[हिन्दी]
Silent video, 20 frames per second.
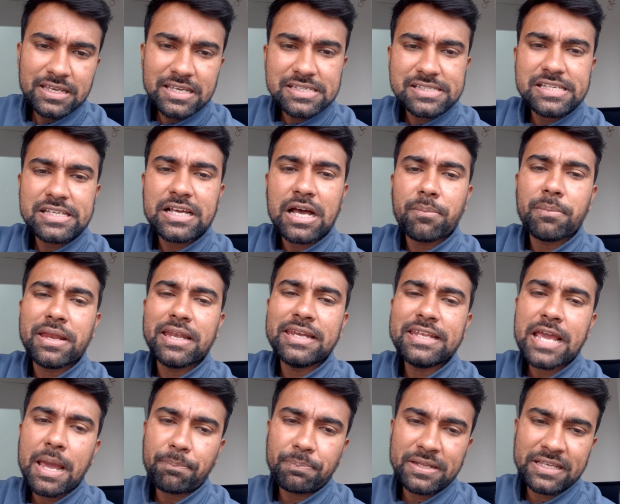इसी का
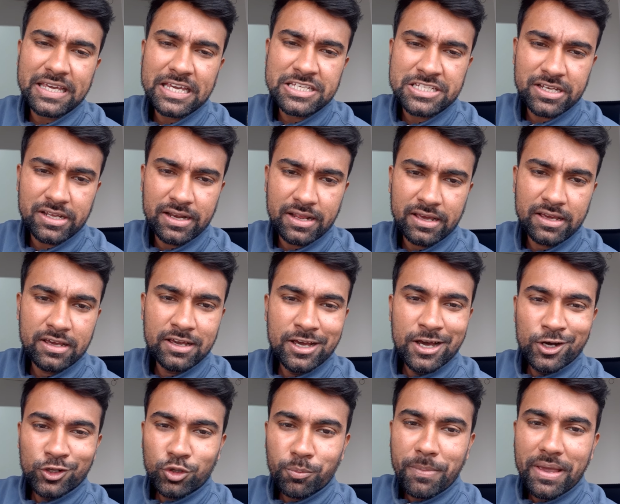मेनली एप्लीकेशन है
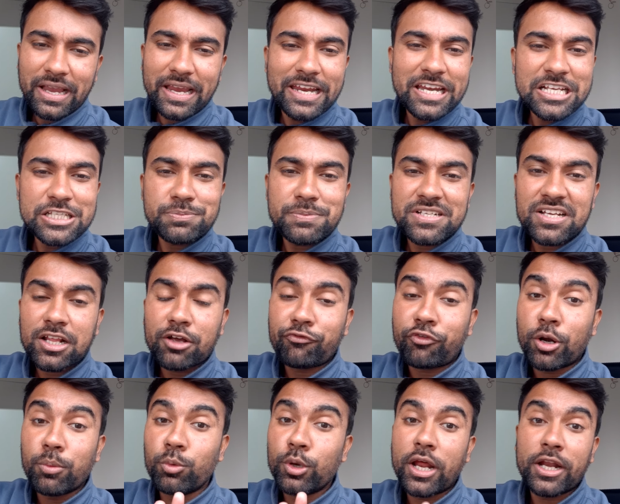तो मैकेनिक्स में ज़्यादा
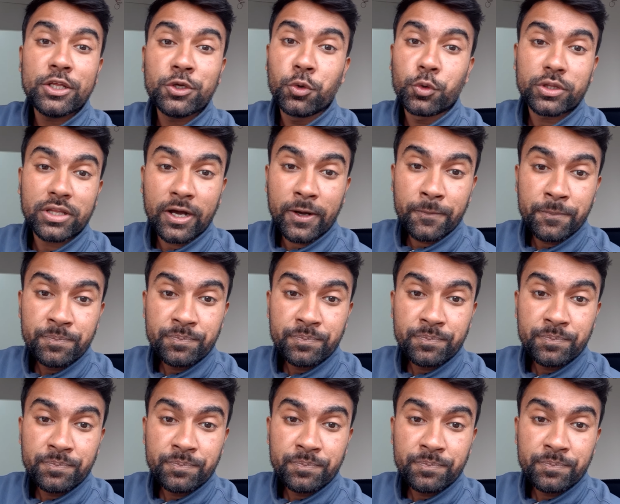फॉर्मूला नहीं होता